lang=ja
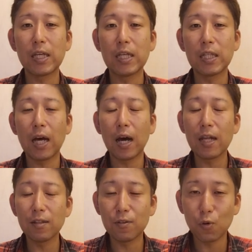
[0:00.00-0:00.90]
聞いた
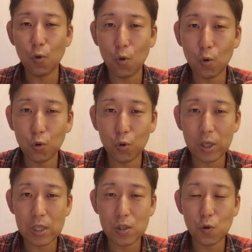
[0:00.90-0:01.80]
感想をお
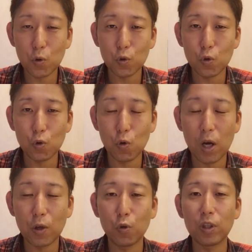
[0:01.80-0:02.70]
届けしようという動
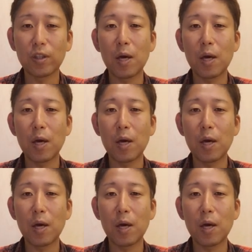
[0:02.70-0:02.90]
画今日で